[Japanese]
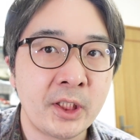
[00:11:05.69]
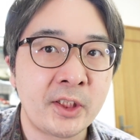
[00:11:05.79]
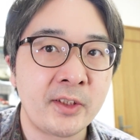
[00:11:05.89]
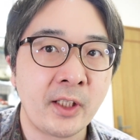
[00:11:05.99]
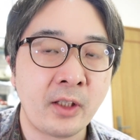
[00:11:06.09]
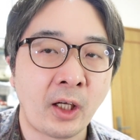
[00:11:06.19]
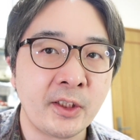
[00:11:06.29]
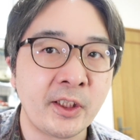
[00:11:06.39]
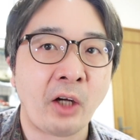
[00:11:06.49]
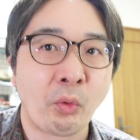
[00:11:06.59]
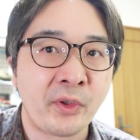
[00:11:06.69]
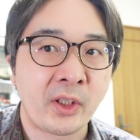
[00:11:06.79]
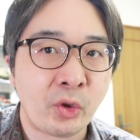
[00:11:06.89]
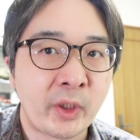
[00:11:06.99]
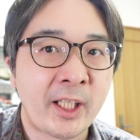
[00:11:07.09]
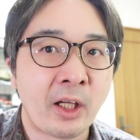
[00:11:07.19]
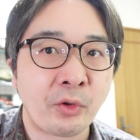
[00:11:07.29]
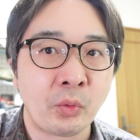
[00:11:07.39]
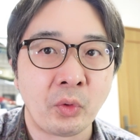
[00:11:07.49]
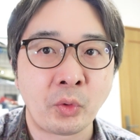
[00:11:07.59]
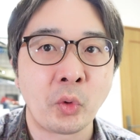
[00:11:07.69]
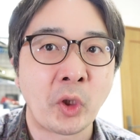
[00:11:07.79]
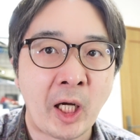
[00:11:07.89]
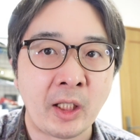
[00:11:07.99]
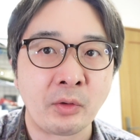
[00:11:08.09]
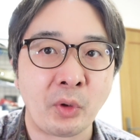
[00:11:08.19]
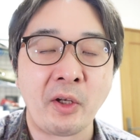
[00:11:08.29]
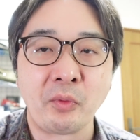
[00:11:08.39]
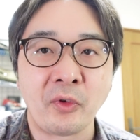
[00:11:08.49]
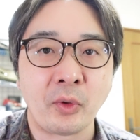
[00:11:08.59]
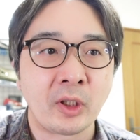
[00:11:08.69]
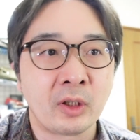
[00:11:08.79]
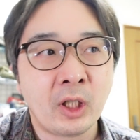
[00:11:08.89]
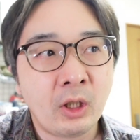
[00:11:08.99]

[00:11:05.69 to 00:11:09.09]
自然な感じでアコースティックギターの音が取れるんですよね。